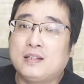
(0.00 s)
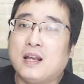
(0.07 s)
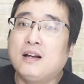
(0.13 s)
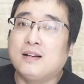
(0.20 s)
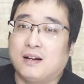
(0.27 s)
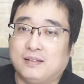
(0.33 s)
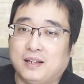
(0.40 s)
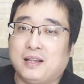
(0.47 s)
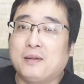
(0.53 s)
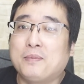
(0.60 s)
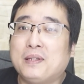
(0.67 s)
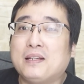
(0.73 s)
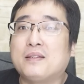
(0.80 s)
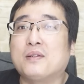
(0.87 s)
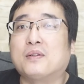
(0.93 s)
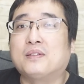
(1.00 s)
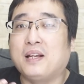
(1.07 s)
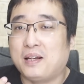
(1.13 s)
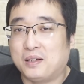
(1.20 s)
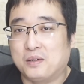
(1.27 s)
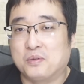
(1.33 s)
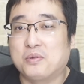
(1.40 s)
香港那一批就是
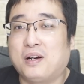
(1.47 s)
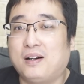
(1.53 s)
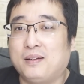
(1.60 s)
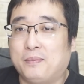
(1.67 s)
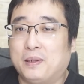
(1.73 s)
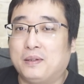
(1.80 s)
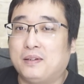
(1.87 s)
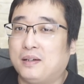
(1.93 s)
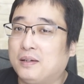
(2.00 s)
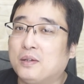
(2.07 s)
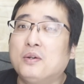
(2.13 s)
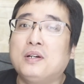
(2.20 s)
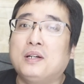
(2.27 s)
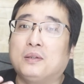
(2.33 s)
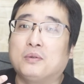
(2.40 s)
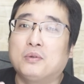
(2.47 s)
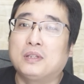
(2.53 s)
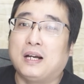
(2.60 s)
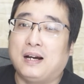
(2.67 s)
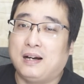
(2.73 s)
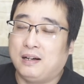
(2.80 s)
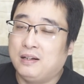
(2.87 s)
电影圈里边的人，有很多
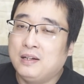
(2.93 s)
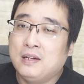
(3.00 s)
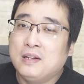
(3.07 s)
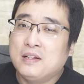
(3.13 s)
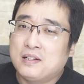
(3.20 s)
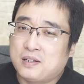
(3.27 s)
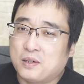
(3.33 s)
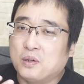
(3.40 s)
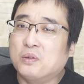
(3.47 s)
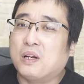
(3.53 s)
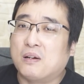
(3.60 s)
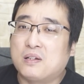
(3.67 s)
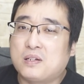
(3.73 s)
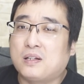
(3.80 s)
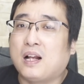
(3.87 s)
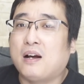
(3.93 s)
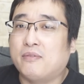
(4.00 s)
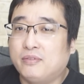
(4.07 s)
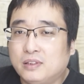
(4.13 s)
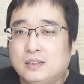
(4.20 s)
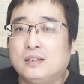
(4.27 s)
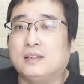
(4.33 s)
的啊，是有点士大
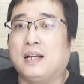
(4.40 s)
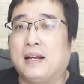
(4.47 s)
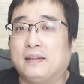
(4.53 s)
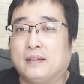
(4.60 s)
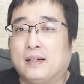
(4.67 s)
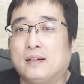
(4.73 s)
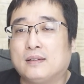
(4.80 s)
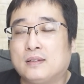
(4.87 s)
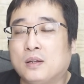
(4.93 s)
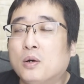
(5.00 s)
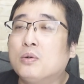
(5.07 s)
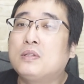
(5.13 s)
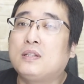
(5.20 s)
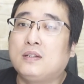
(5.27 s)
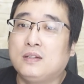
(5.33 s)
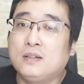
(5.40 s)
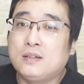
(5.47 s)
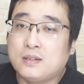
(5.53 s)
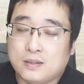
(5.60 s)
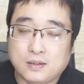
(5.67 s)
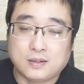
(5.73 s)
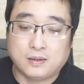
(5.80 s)
夫特点的。尤其
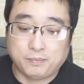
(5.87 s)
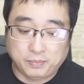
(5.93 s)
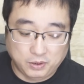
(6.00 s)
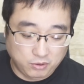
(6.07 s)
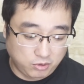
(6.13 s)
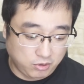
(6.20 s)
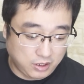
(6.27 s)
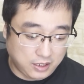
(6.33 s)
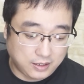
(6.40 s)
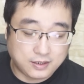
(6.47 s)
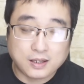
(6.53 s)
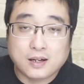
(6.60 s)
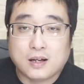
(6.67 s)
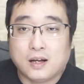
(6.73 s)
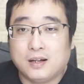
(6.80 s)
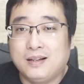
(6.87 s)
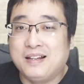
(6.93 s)
是比如说啊，香港